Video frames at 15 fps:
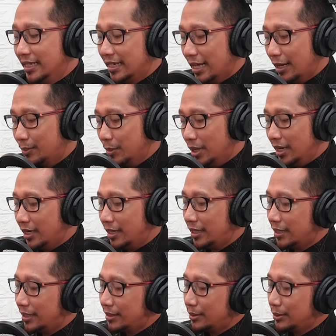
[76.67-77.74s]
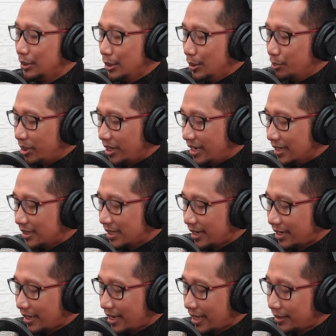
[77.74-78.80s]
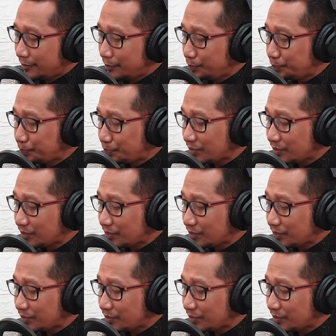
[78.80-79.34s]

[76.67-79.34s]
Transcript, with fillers: Nah, uh, berdasarkan